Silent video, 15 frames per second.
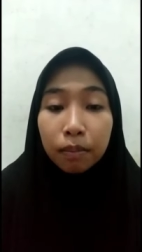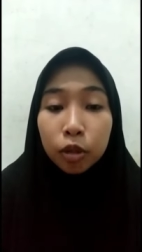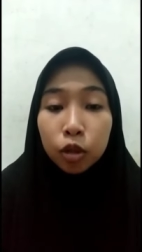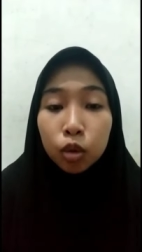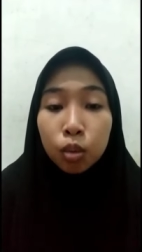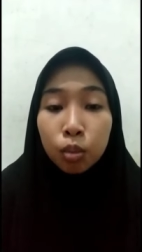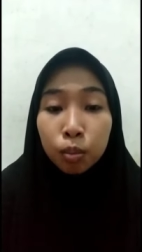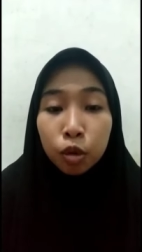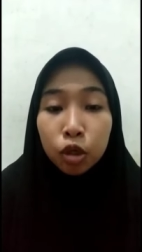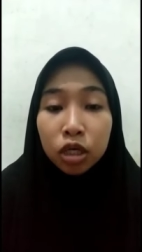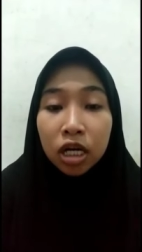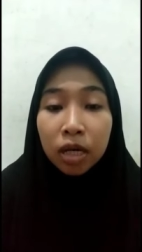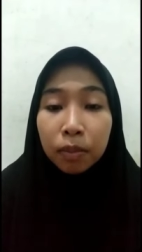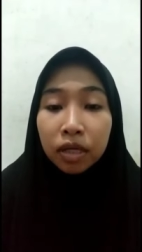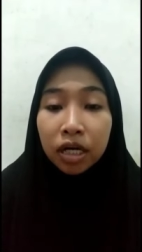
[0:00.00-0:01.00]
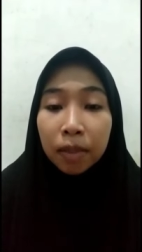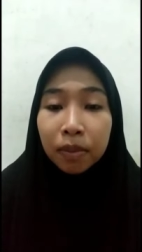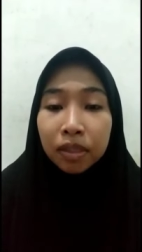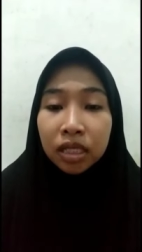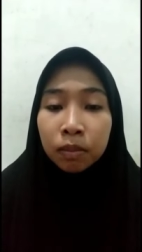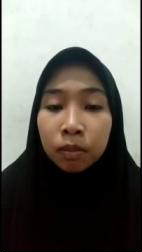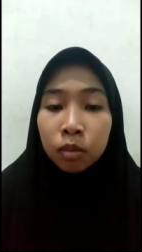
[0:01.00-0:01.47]
berkumpul dalam
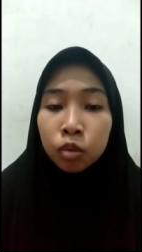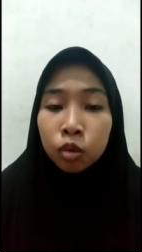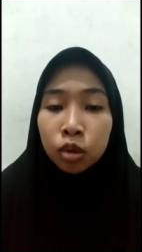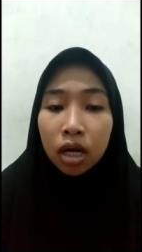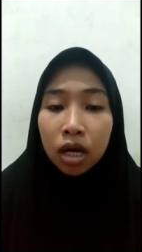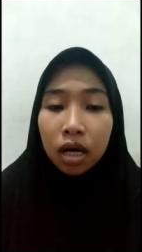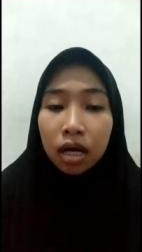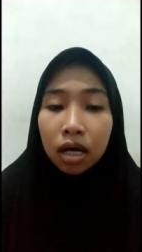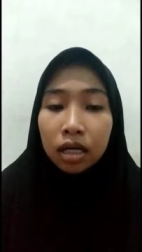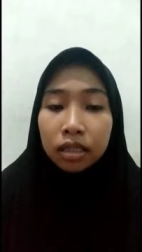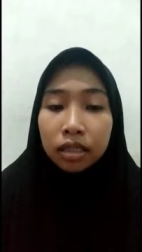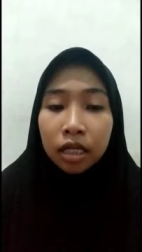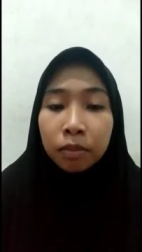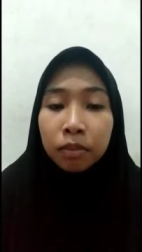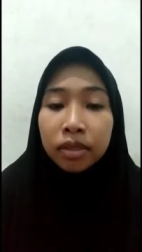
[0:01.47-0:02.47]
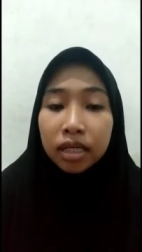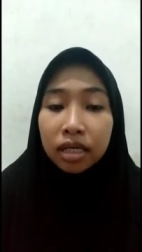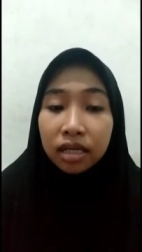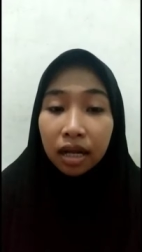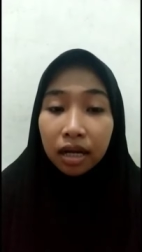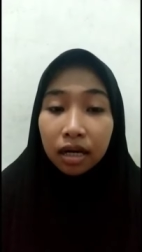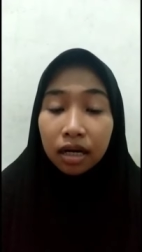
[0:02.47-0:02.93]
kerapatan pemuda dan
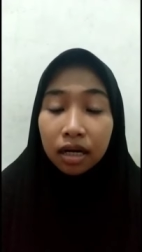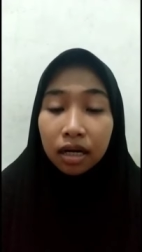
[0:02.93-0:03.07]
berikrar.